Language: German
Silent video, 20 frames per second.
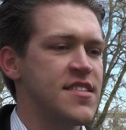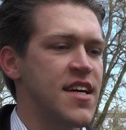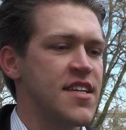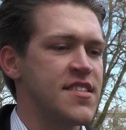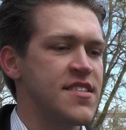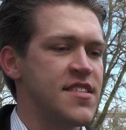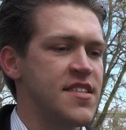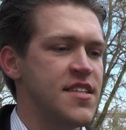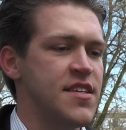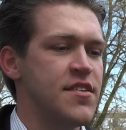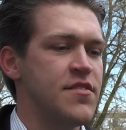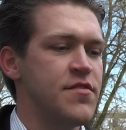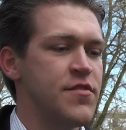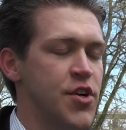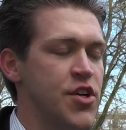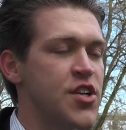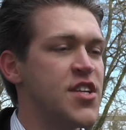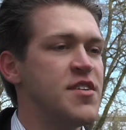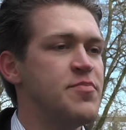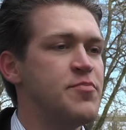dass sie
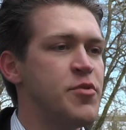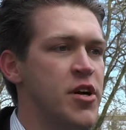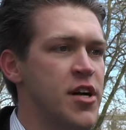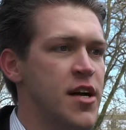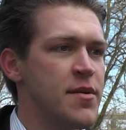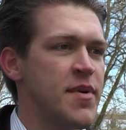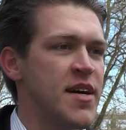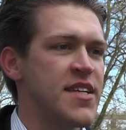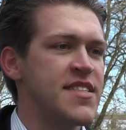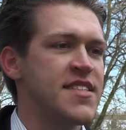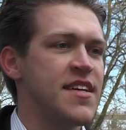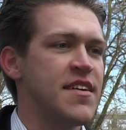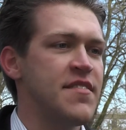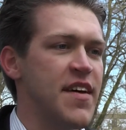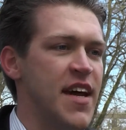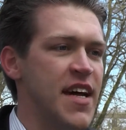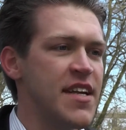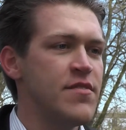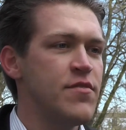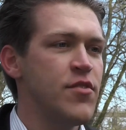wirklich Bürgermeister
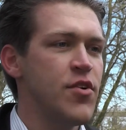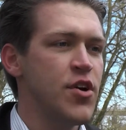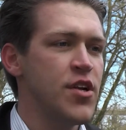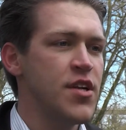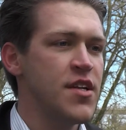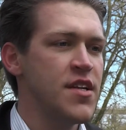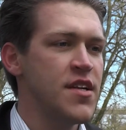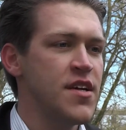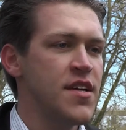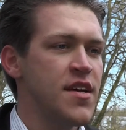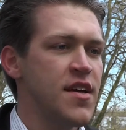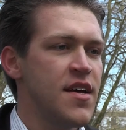werden wollen.